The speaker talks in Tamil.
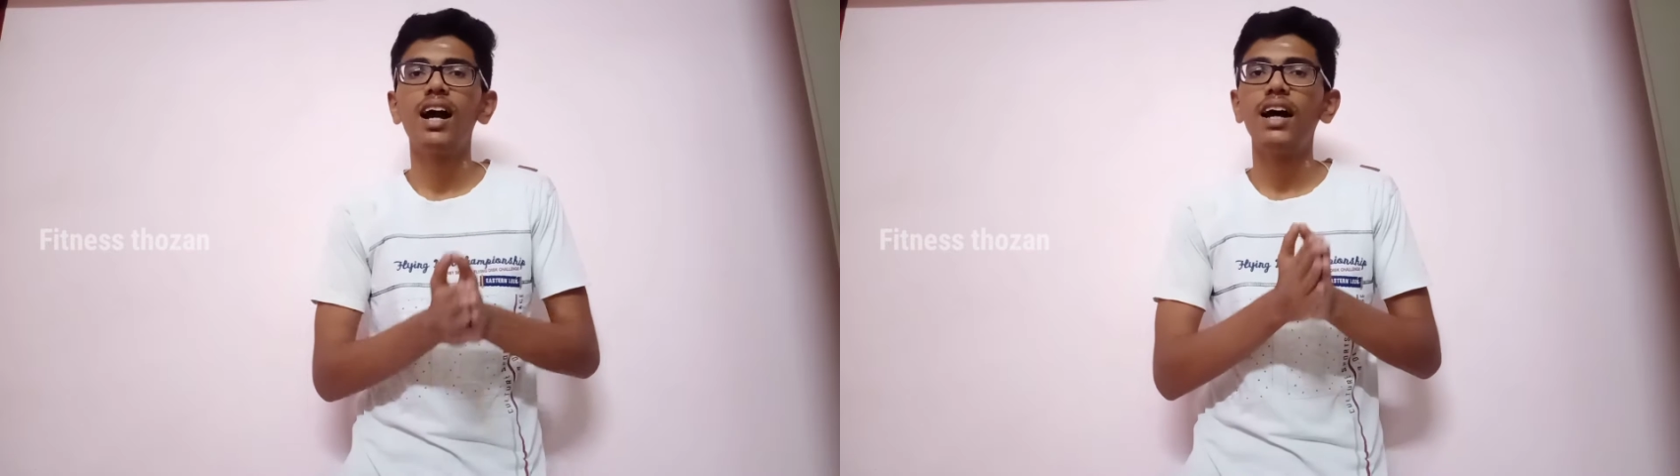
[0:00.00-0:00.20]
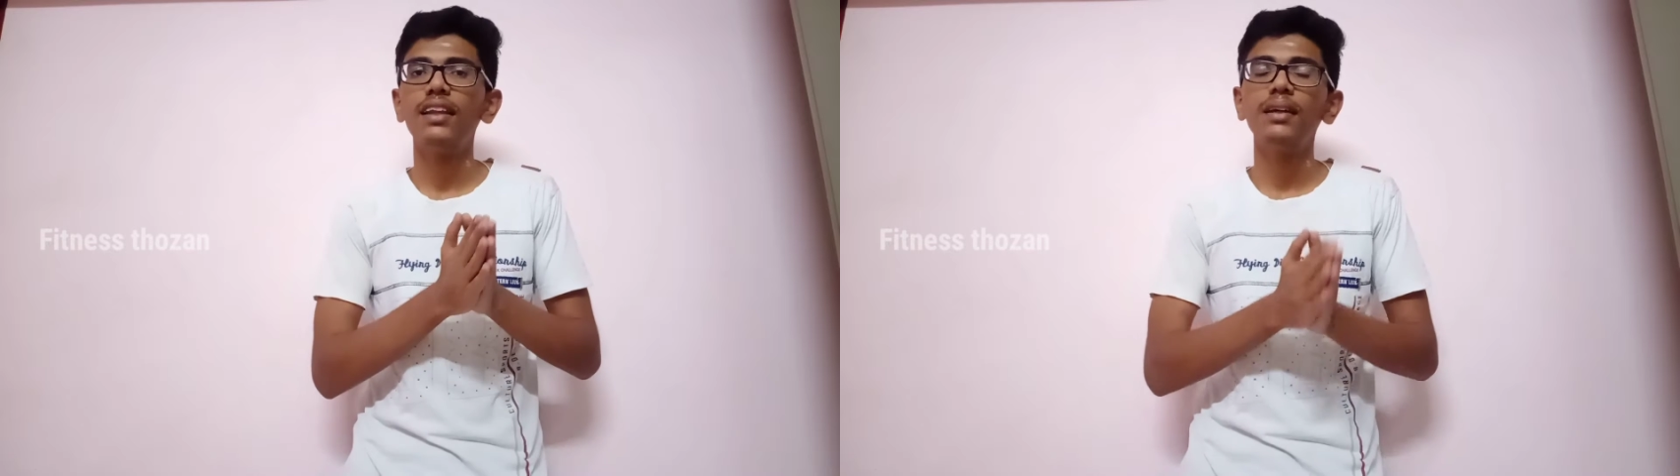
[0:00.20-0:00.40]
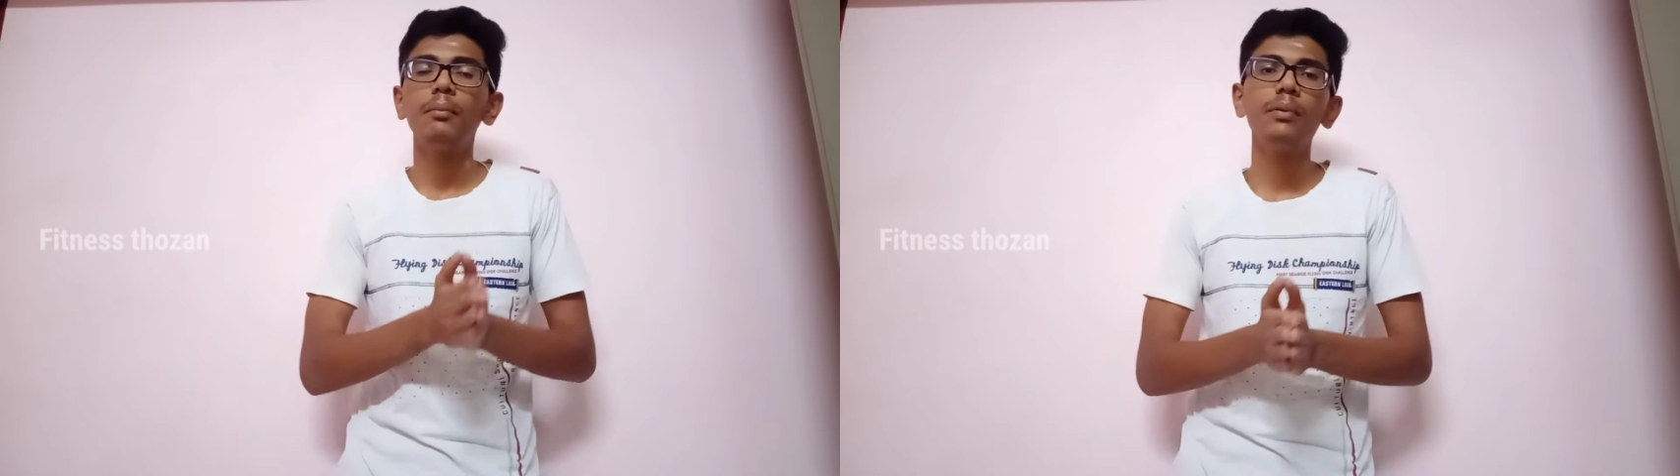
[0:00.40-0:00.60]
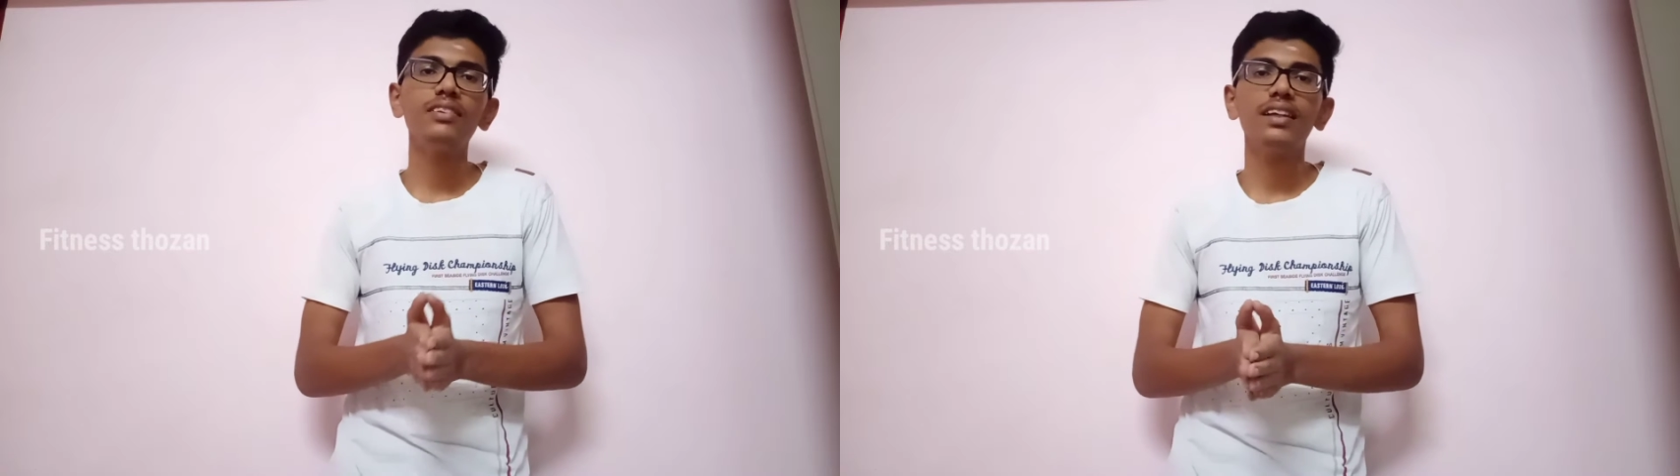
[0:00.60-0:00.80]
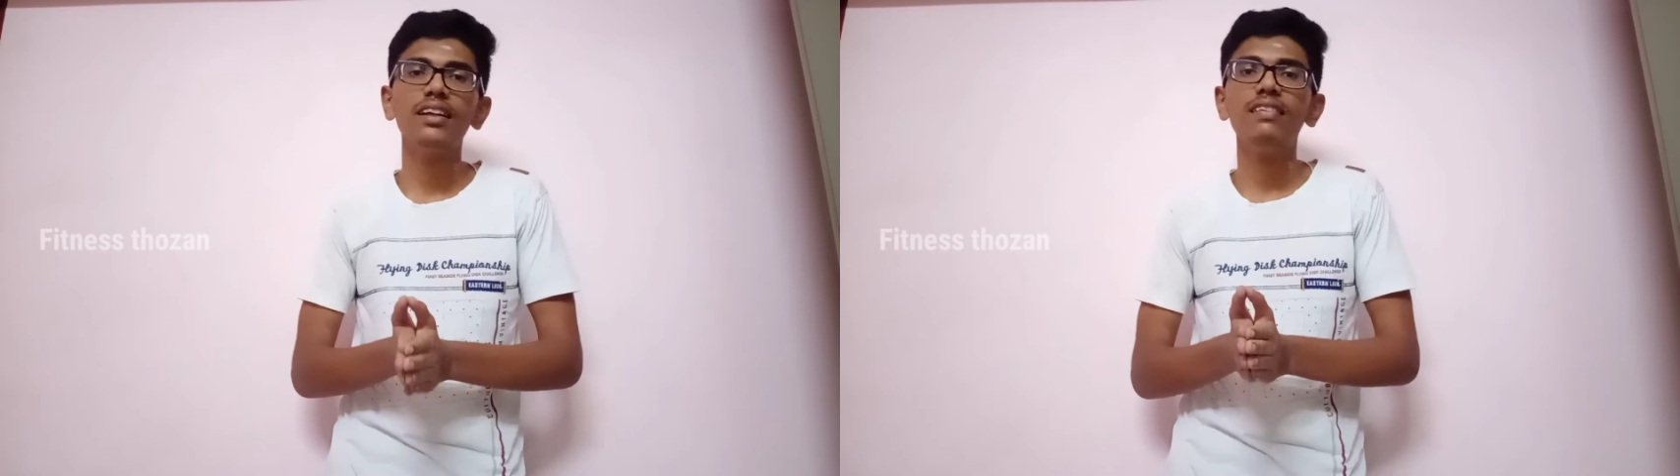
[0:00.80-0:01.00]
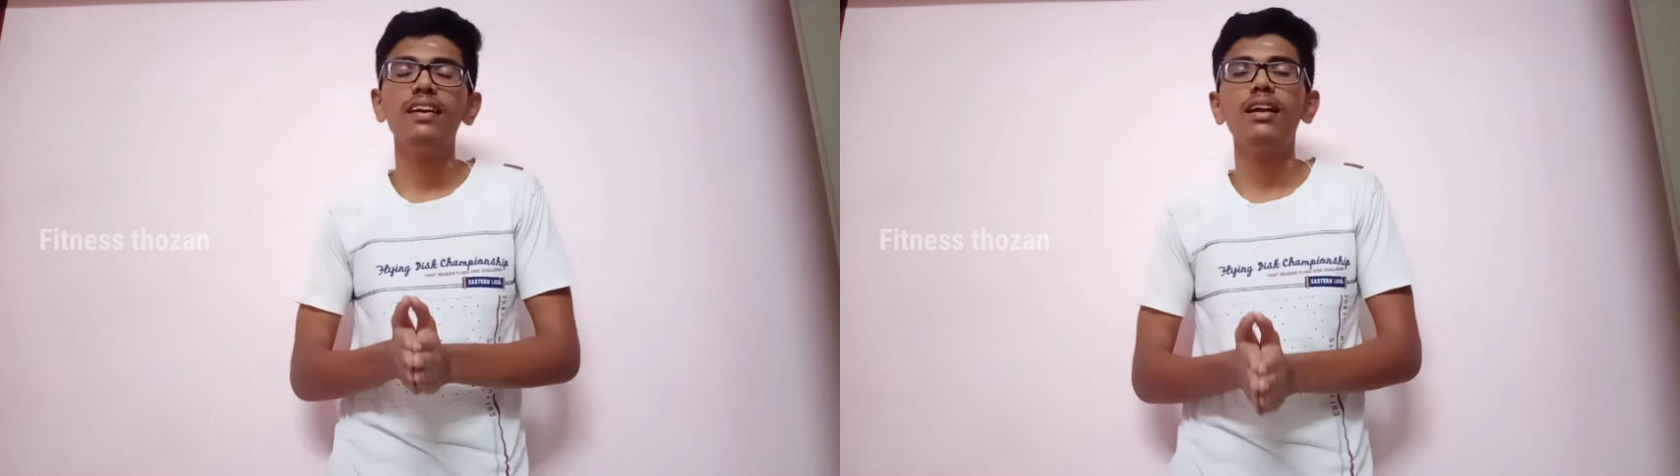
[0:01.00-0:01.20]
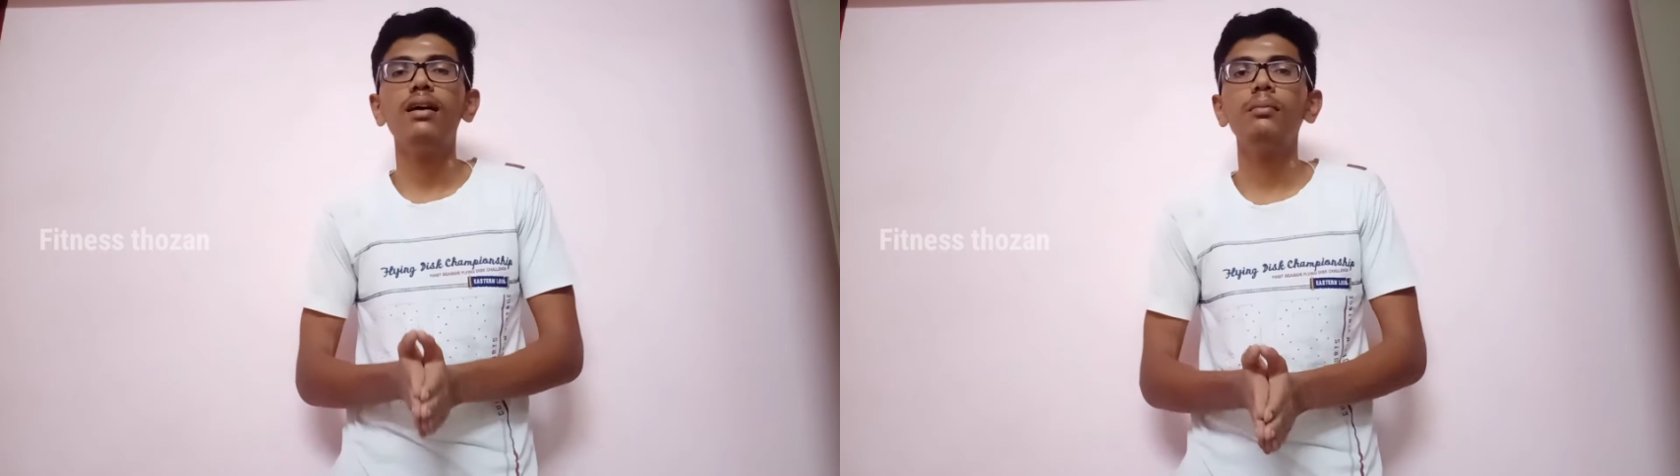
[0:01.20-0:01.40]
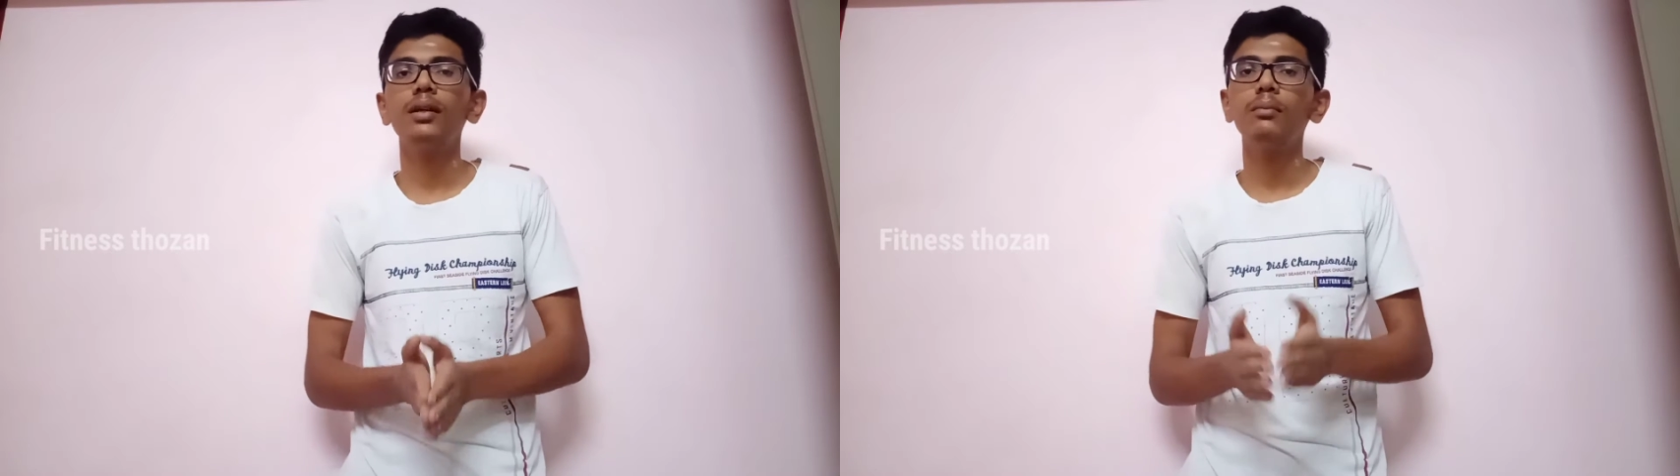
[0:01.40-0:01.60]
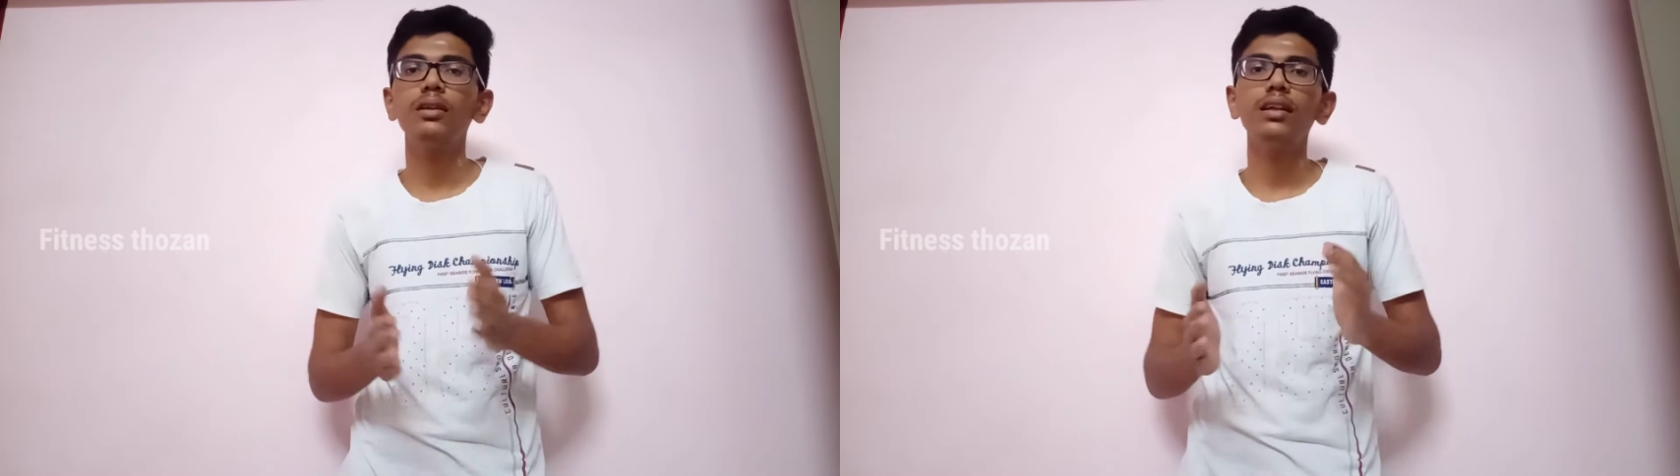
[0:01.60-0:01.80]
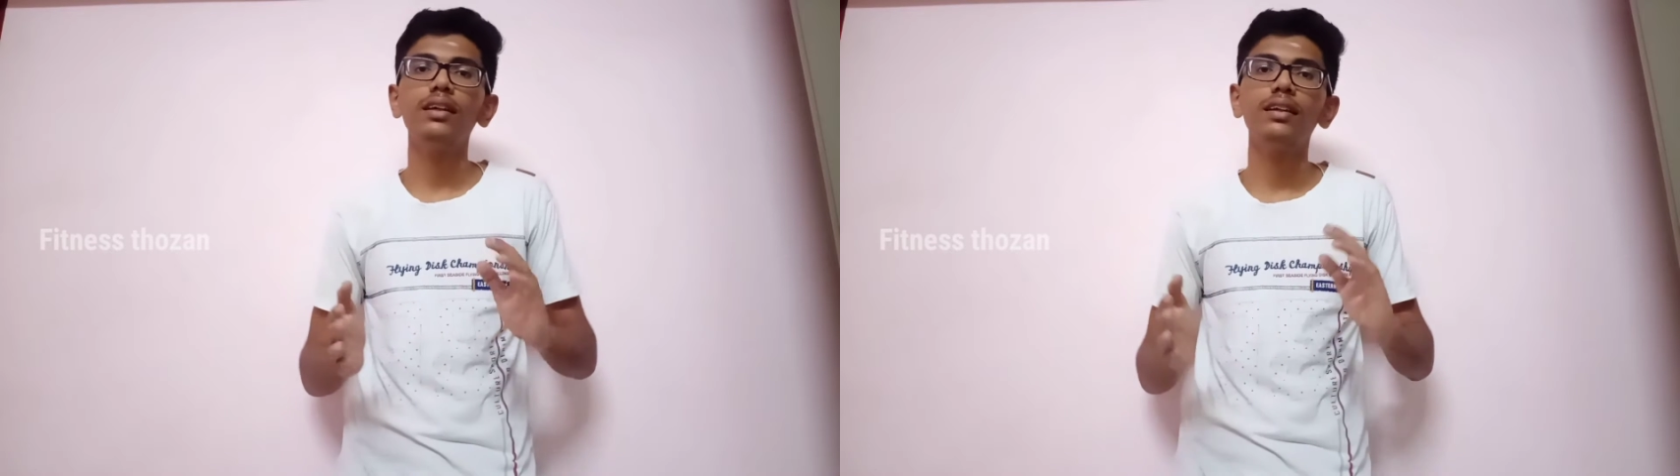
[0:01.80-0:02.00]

அதை எப்படி சரி செய்யலாம் என்பதை